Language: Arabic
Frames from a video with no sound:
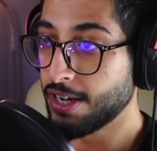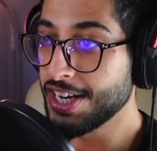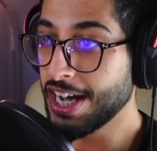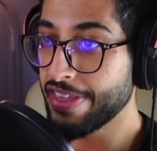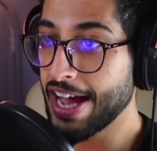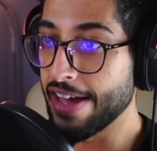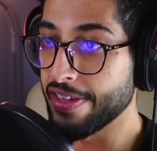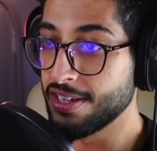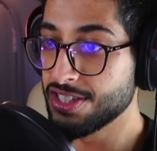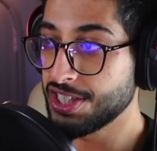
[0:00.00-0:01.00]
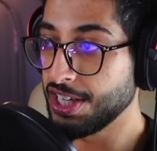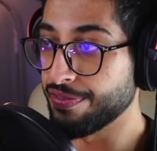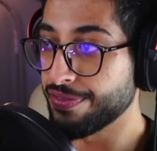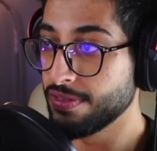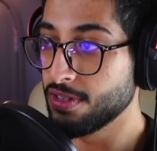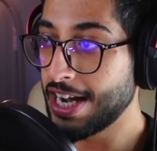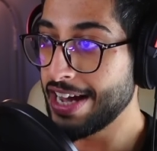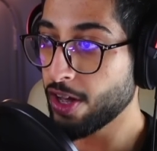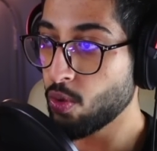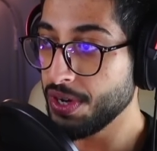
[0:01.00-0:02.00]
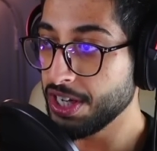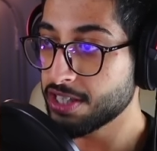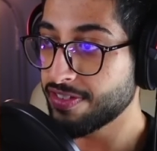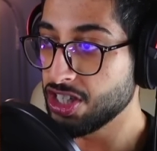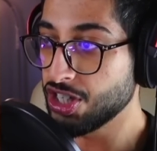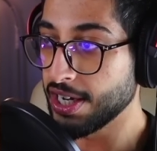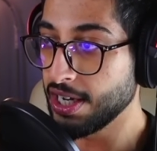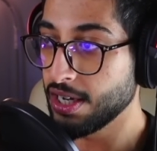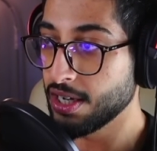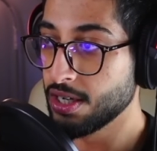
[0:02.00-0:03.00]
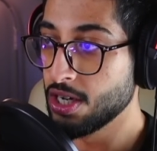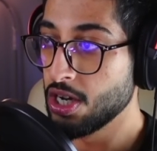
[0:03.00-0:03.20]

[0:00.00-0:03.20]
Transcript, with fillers: خلنا ناخذ هذا ستيف هذا كويس كل شيء